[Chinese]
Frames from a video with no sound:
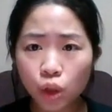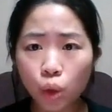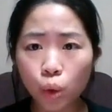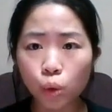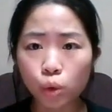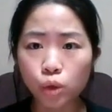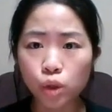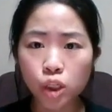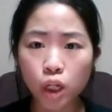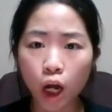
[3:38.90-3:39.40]

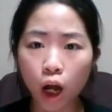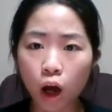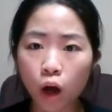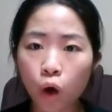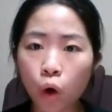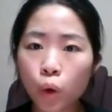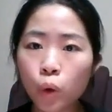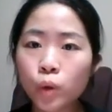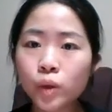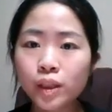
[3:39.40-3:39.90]
又
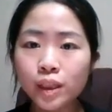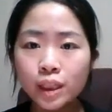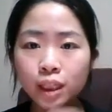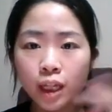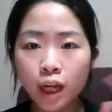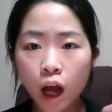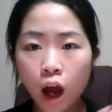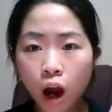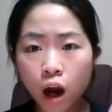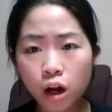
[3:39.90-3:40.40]
朝
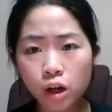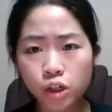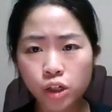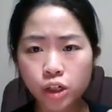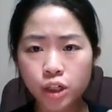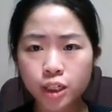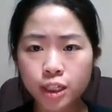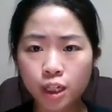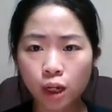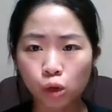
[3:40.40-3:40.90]
第二
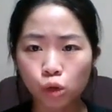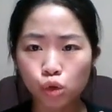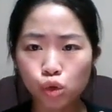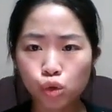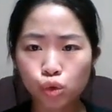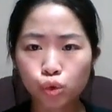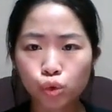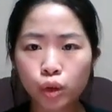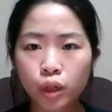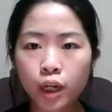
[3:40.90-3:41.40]
只小
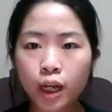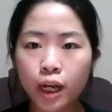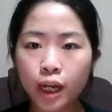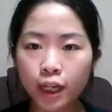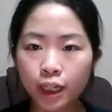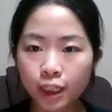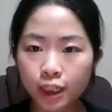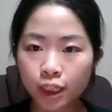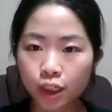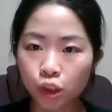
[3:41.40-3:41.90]
猪，
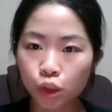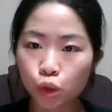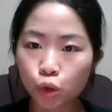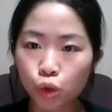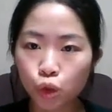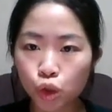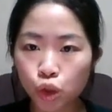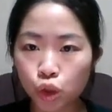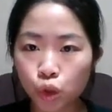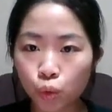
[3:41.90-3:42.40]
也
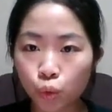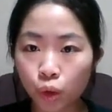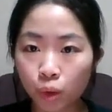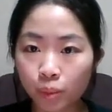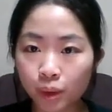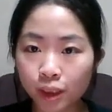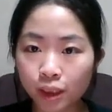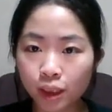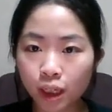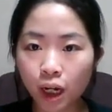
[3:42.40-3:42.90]
就是
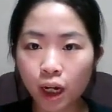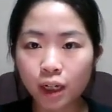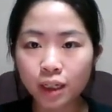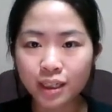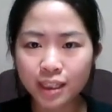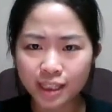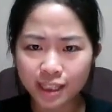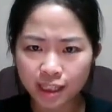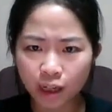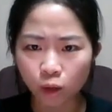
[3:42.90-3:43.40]
我们
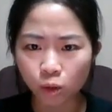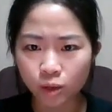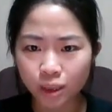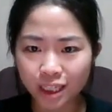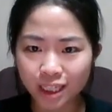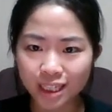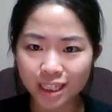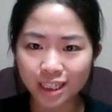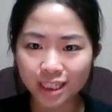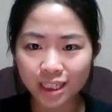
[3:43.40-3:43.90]
的小
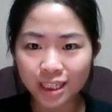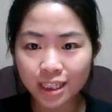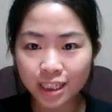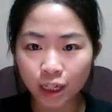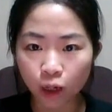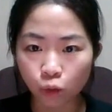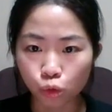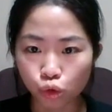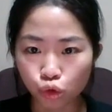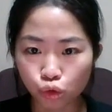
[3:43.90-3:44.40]
奇
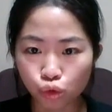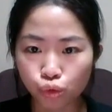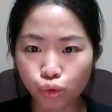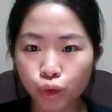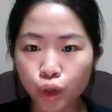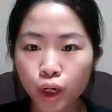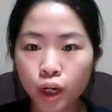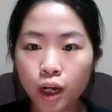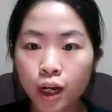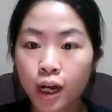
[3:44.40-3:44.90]
小
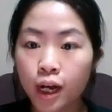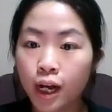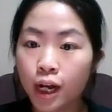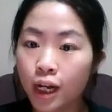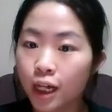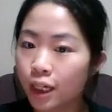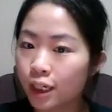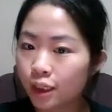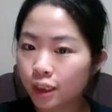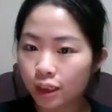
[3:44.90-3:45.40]
猪
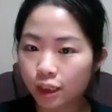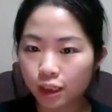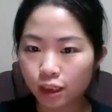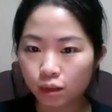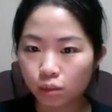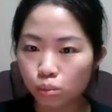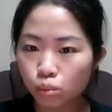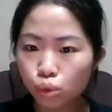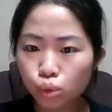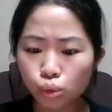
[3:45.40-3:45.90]

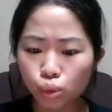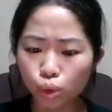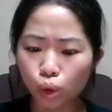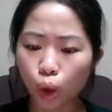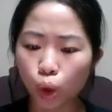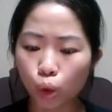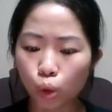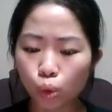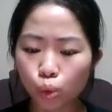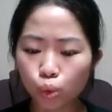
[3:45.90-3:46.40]
的木
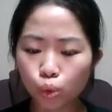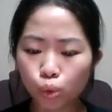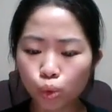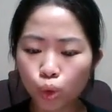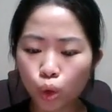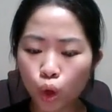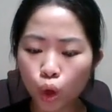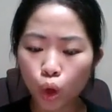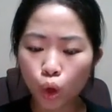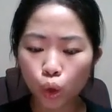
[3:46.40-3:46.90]
头
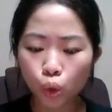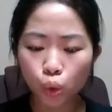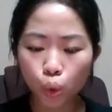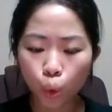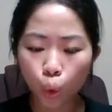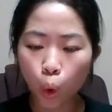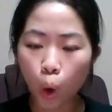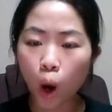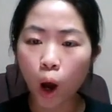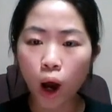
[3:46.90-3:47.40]
屋
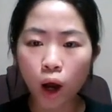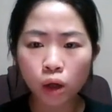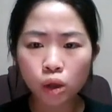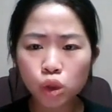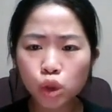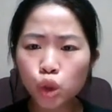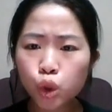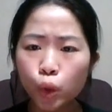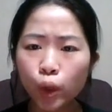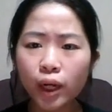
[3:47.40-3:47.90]

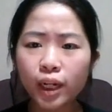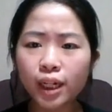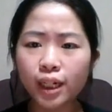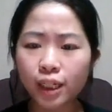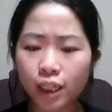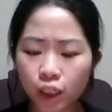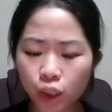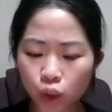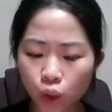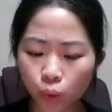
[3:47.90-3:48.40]
狂吹
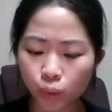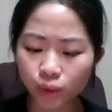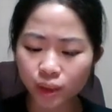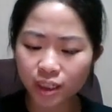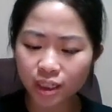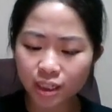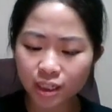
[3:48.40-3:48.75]
了一口